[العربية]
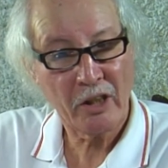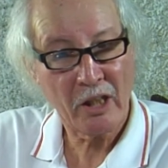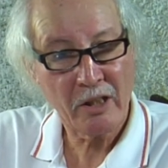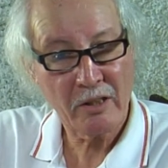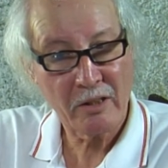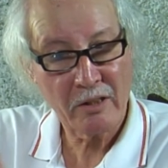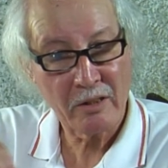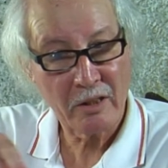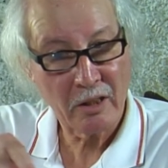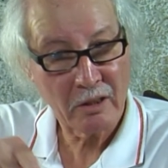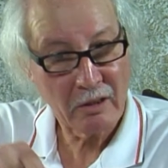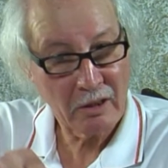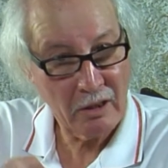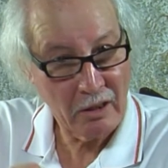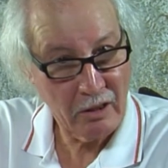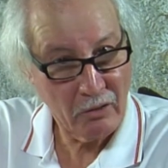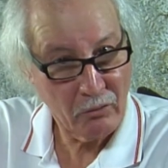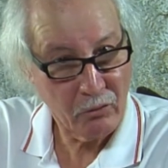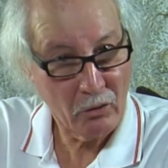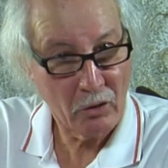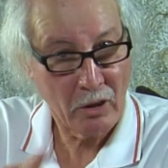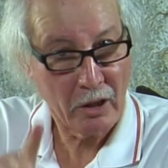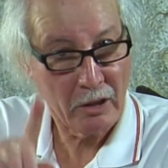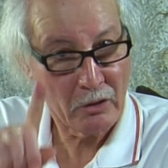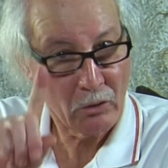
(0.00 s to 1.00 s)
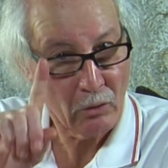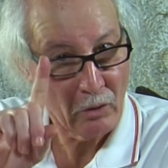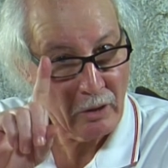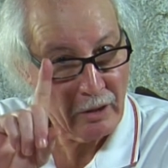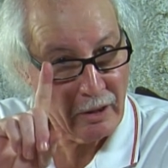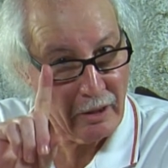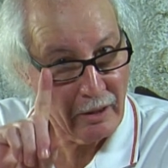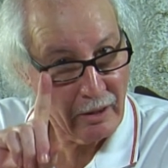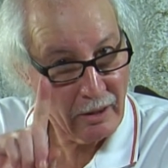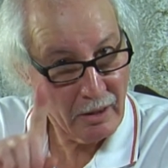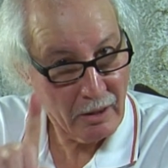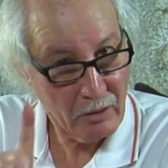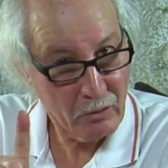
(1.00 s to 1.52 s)
حسن زي التليفون قاتو
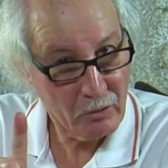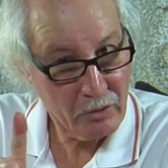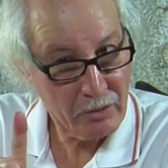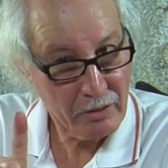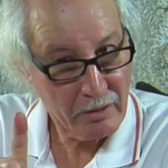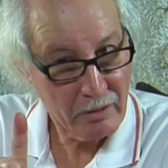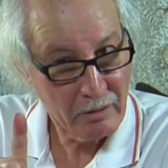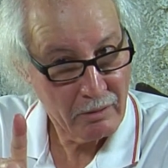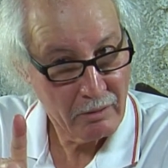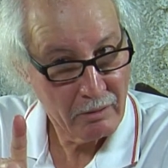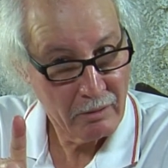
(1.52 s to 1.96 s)
انا ناونت